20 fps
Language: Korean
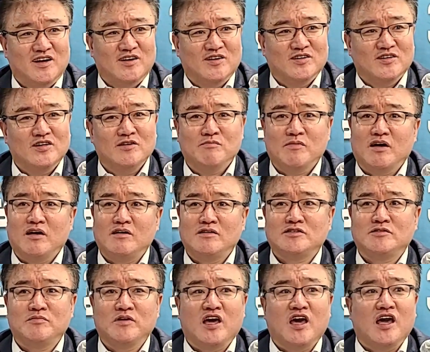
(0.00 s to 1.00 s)
이
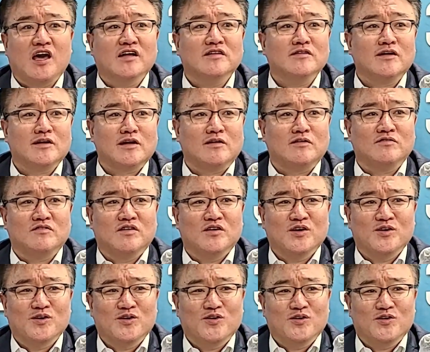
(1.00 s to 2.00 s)
말씀이 옛날에는
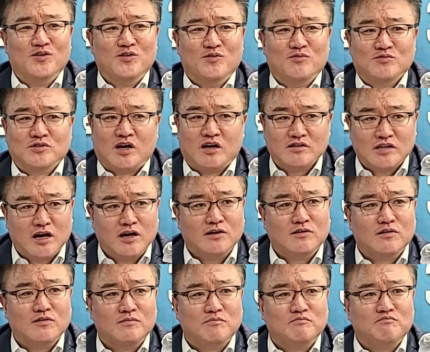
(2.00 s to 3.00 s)
상당히
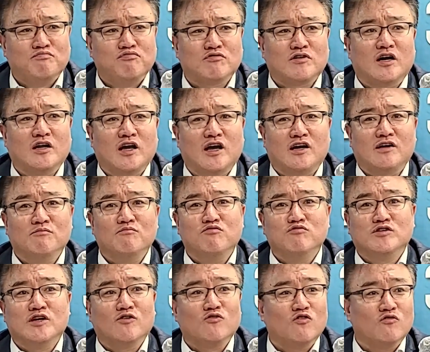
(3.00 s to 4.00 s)
그 북한의 그
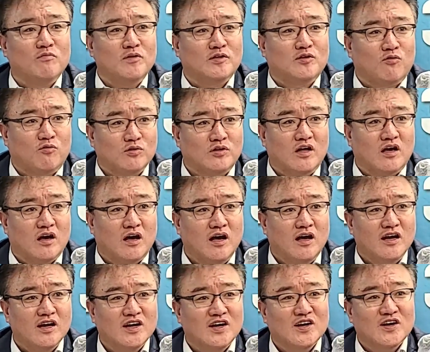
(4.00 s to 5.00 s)
무장 공비 들어올 때
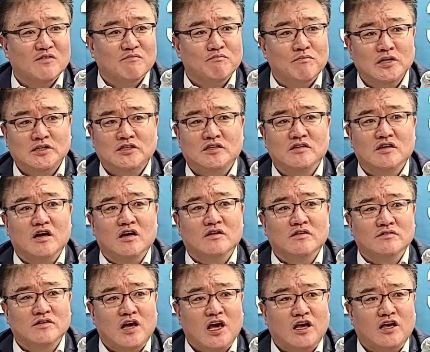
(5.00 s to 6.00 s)
미친 개는
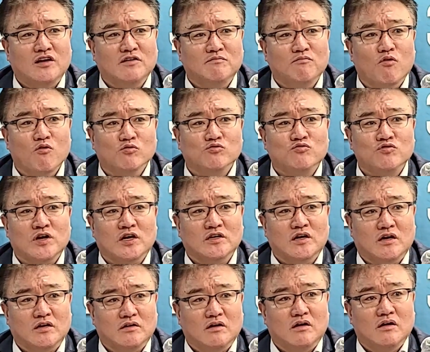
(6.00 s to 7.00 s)
이게 그 몽둥이가
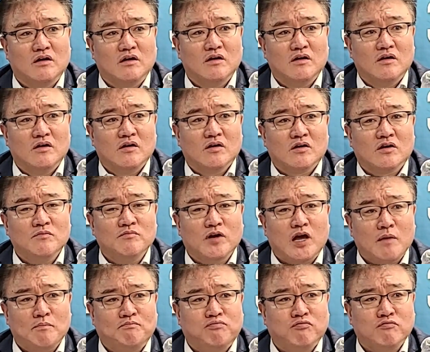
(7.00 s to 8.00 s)
약이다. 그럼
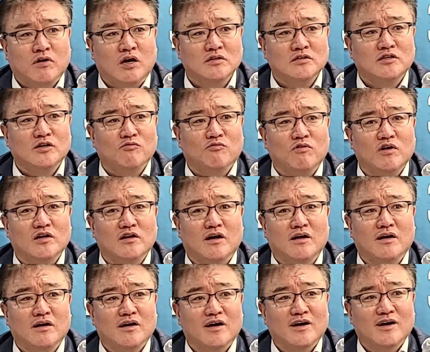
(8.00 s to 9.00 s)
이게 북한
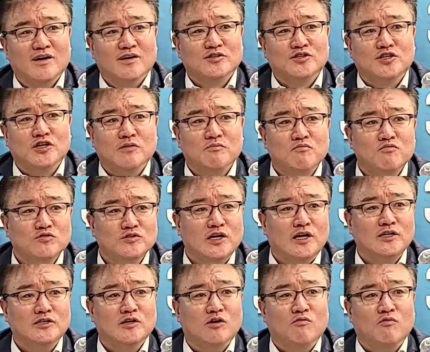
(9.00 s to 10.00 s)
정권이나 지금 문재인
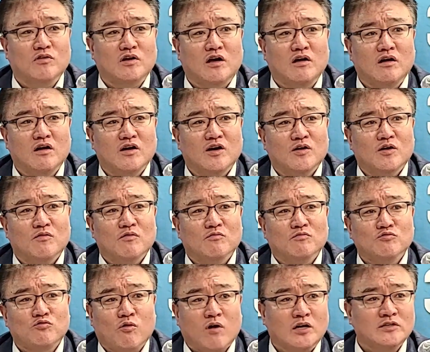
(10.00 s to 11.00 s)
정권이나
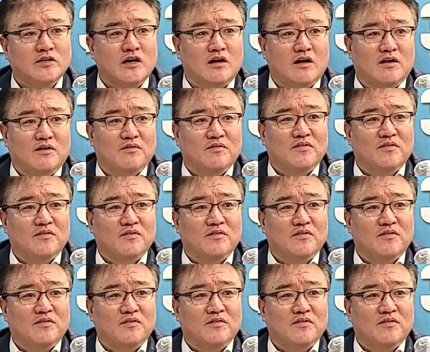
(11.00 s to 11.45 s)
똑같잖아요.